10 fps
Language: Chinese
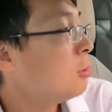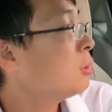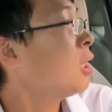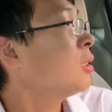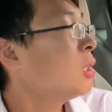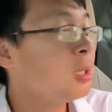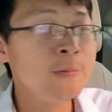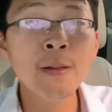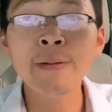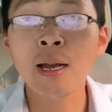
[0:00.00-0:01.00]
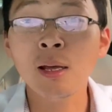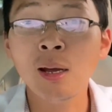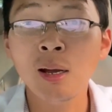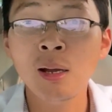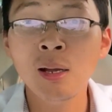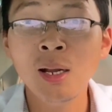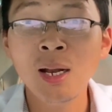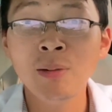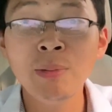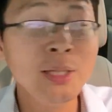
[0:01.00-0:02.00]
抢劫是非法
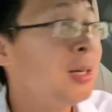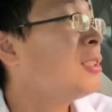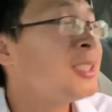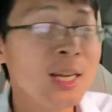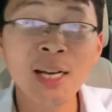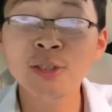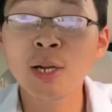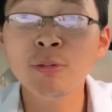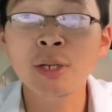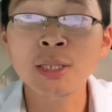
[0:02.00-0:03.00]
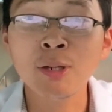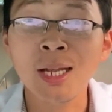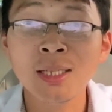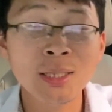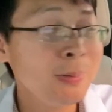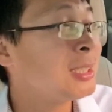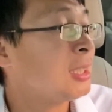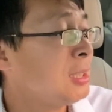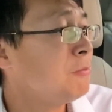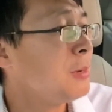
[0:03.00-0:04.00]
的。”妈，那人上来就给我一拳，你他妈
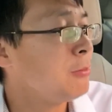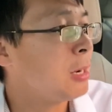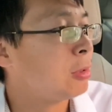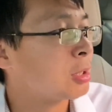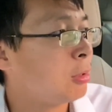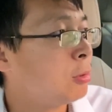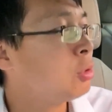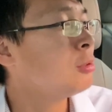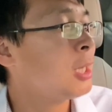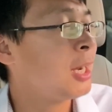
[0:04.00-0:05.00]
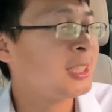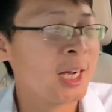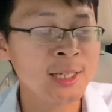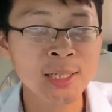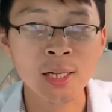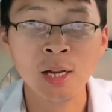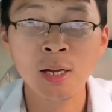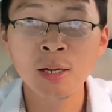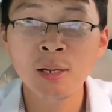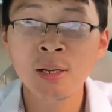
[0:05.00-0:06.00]
神经病吧！我操，我就是来抢你的，
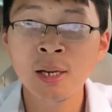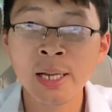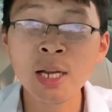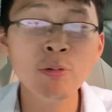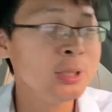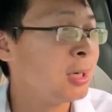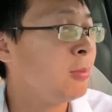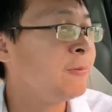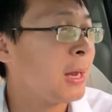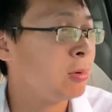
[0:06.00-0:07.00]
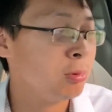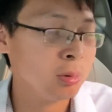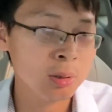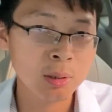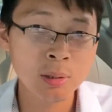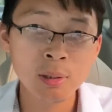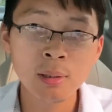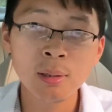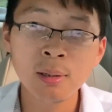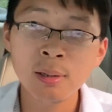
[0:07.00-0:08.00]
还跟我讲什么法律？
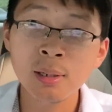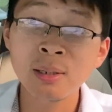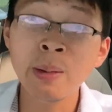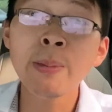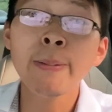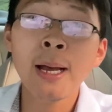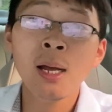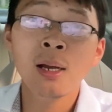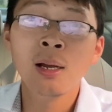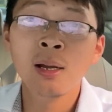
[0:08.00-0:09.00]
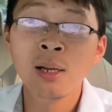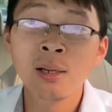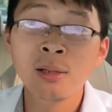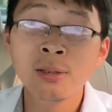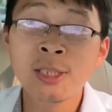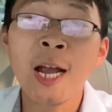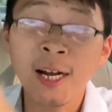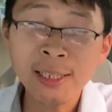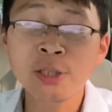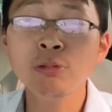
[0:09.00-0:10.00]
明白吧？
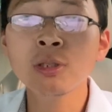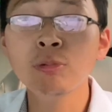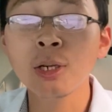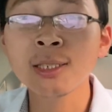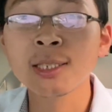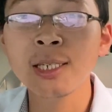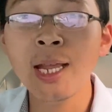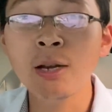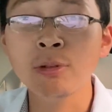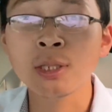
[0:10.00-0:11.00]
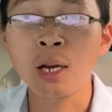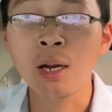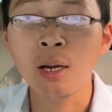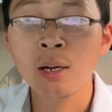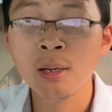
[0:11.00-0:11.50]
抢你就是我的职业，我操，